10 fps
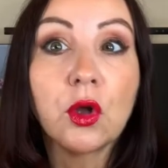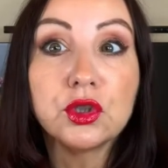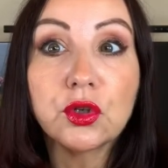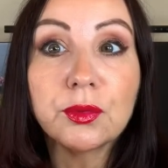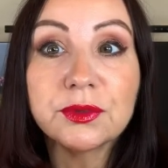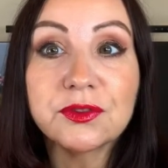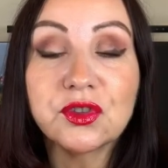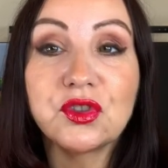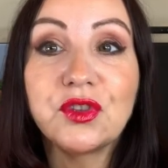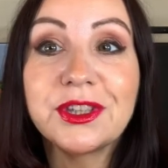Oni robią
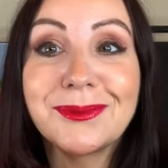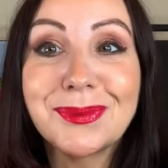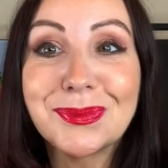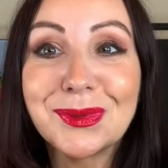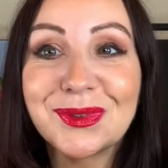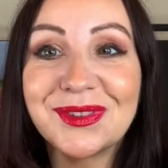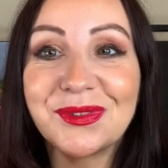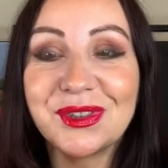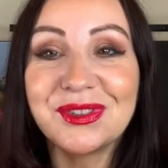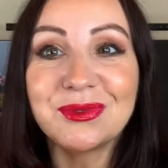zawsze świetne promocje
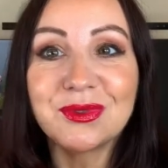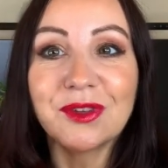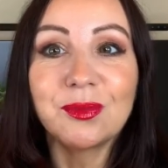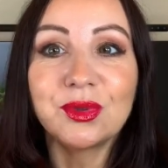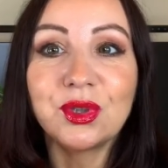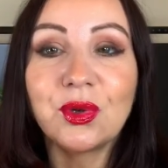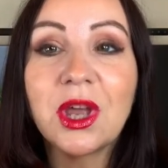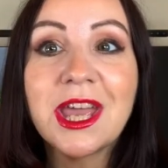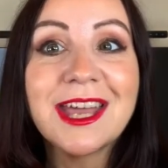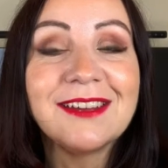właśnie tutaj w butiku,
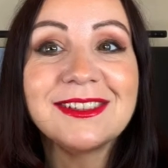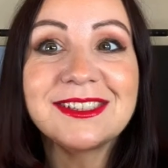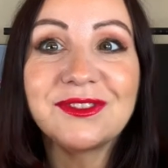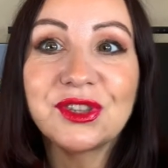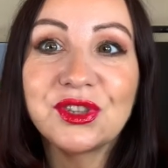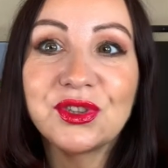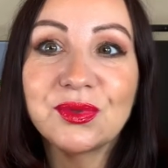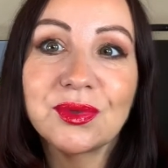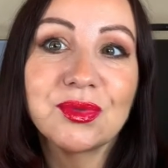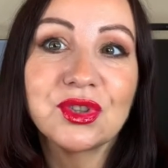więc
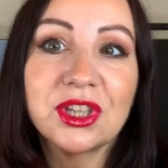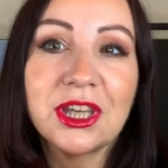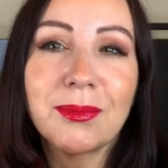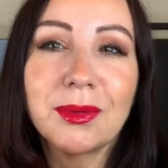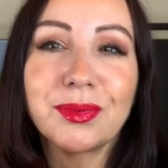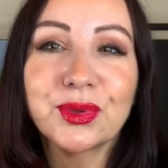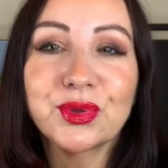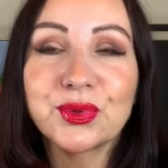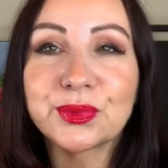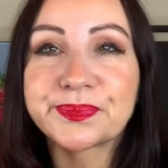stwierdziłam, że ja po
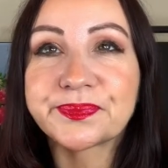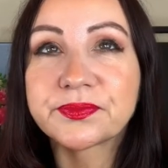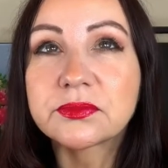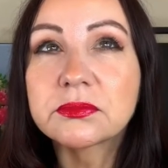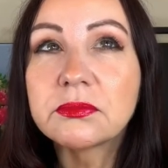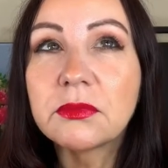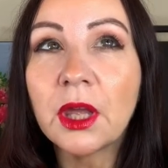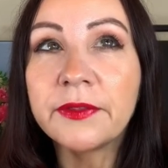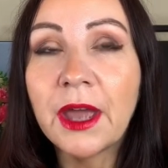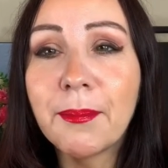prostu
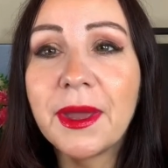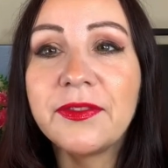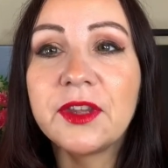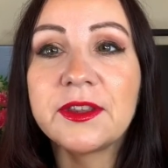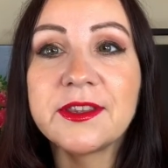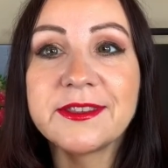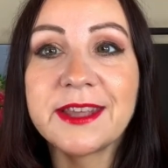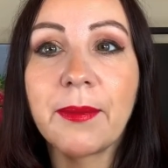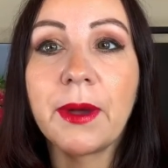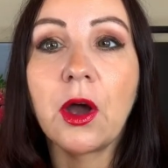nabędę ten
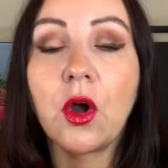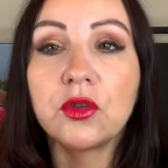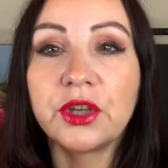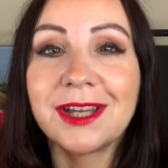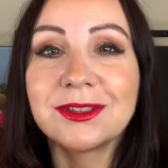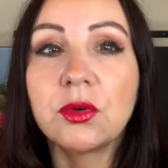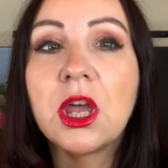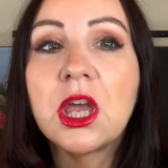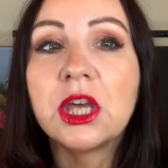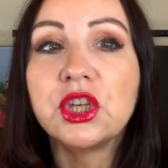zapach od razu,
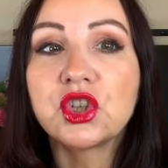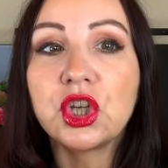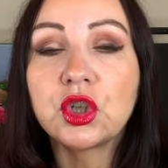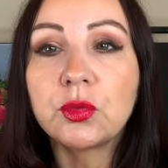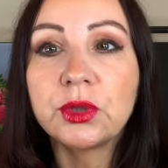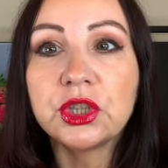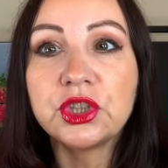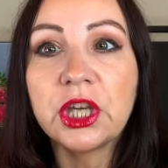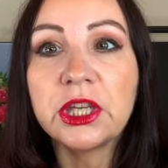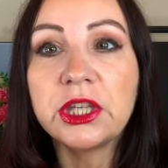jeżeli
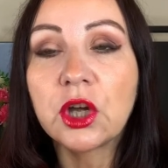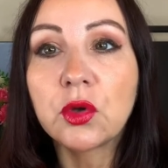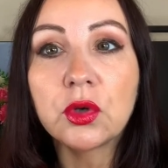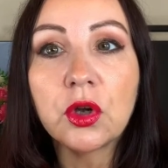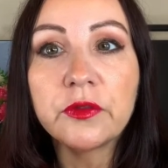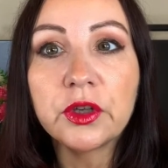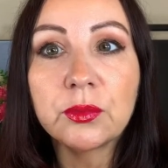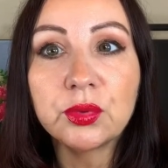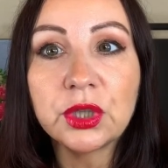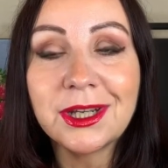kupujecie jakąkolwiek
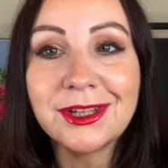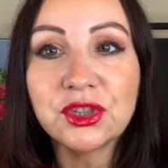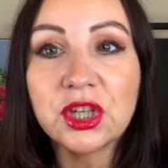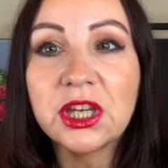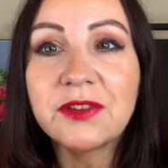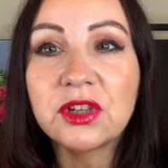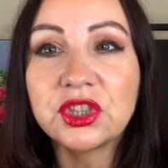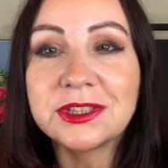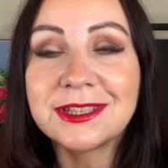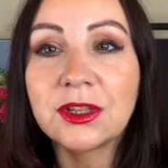buteleczkę
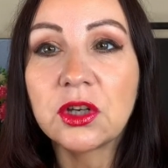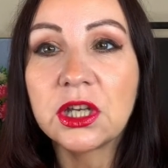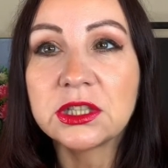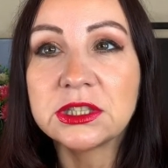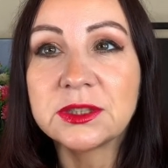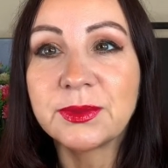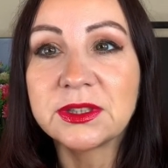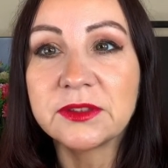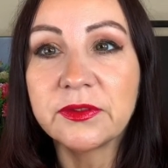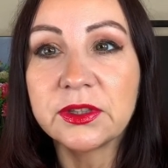właśnie z tej kolekcji
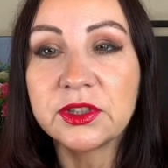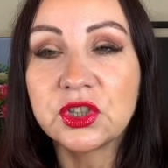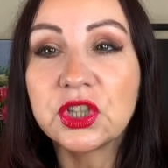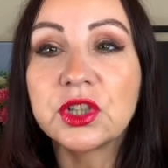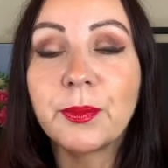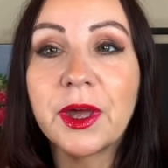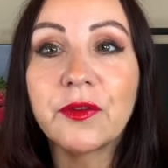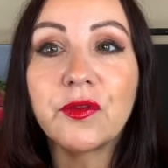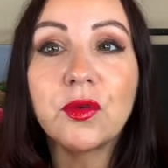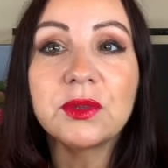specyficznych
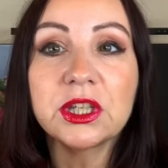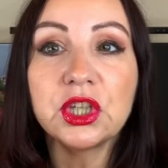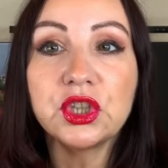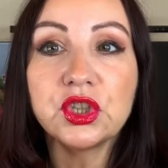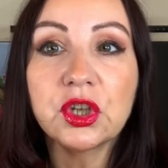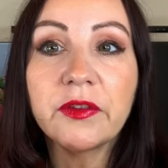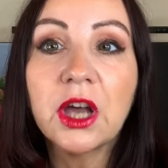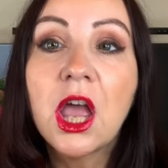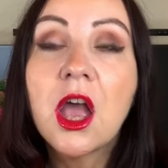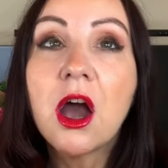perfum, takich niszowych,
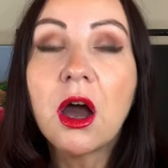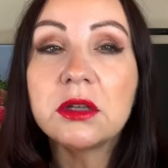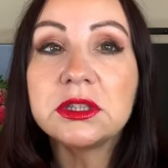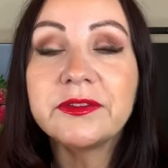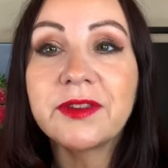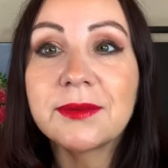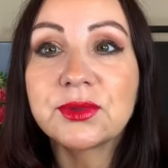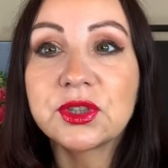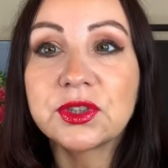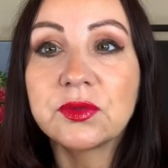oni Wam
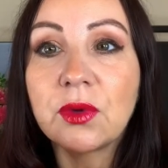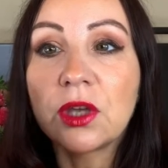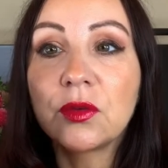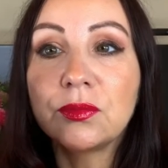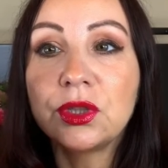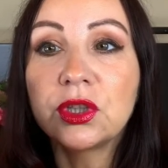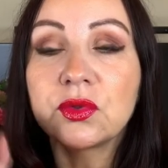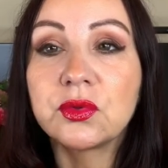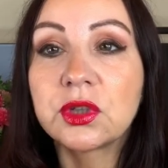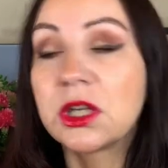przesyłają
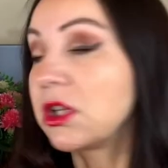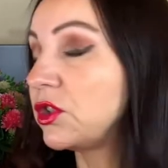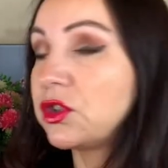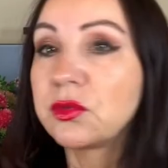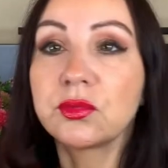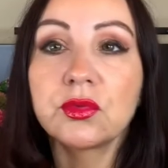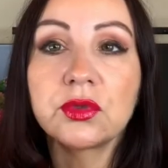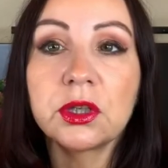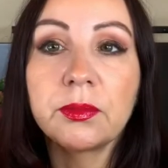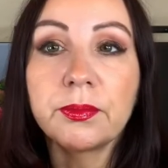miniaturkę, jak Ci ją
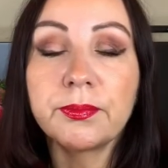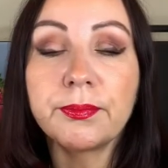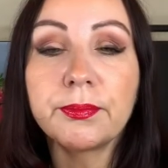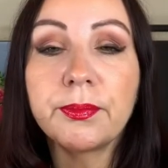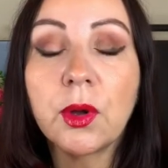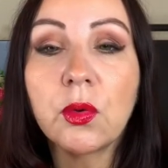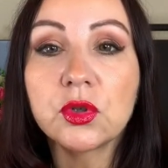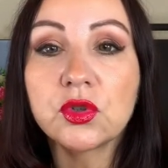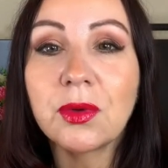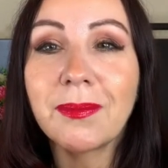tutaj mm,
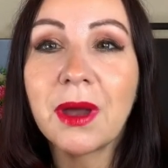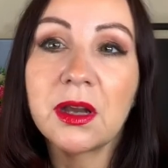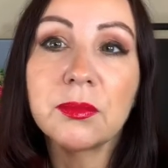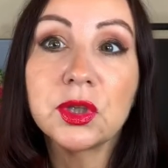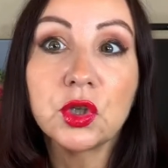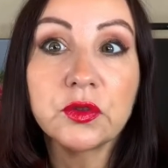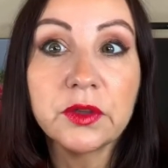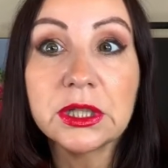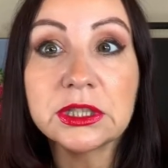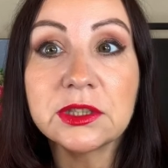położyłam, ale będę
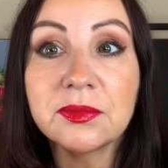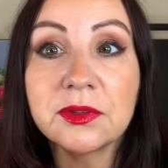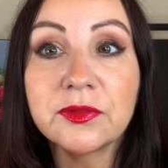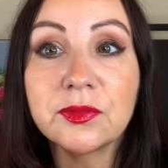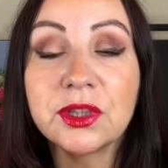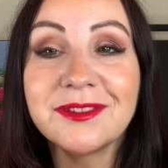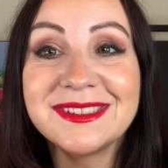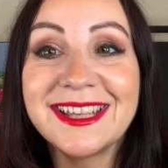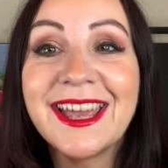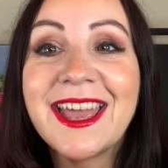otwierać te perfumy na
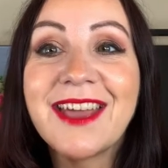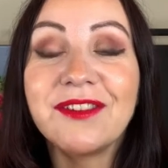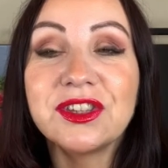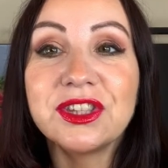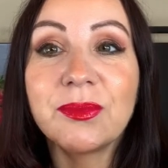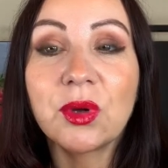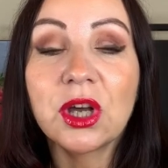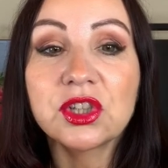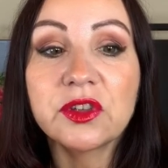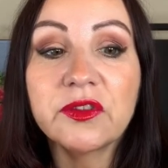wizję, więc nie
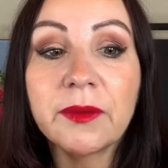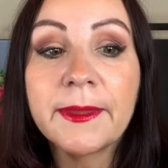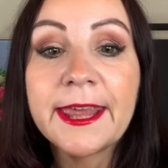pokażę Wam